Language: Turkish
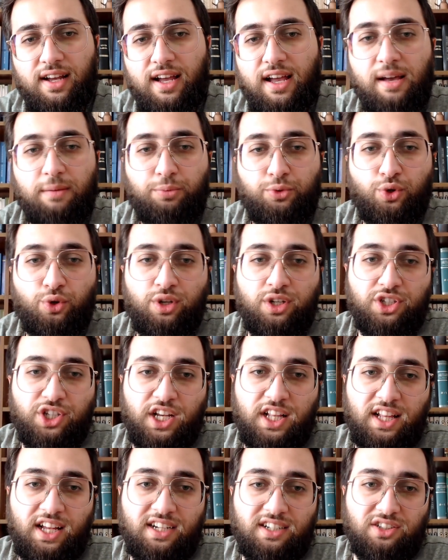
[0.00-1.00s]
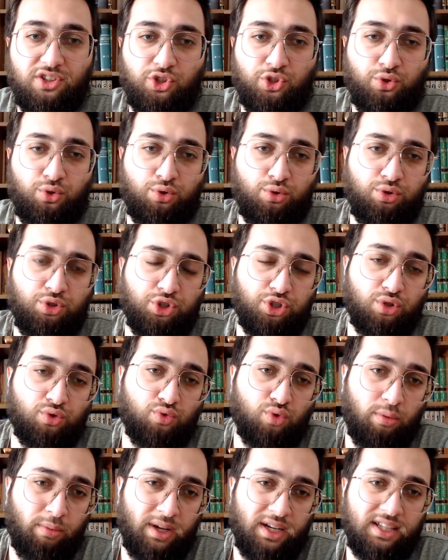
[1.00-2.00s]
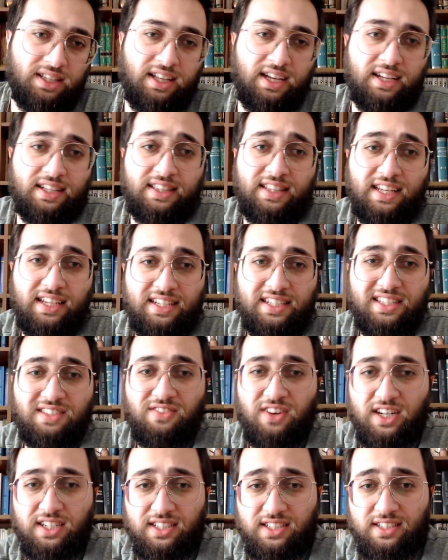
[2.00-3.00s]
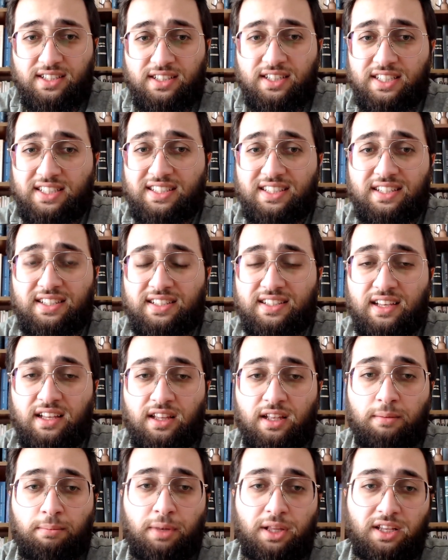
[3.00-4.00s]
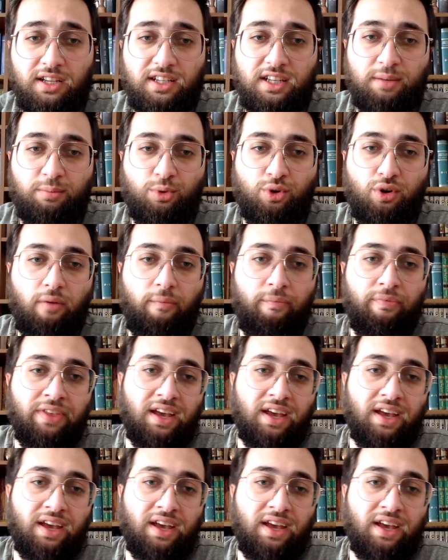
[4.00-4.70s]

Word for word: Hep şöyle şeyler çıkıyordu işte Somali'de deniz var. Nasıl insanlar balık yemiyor?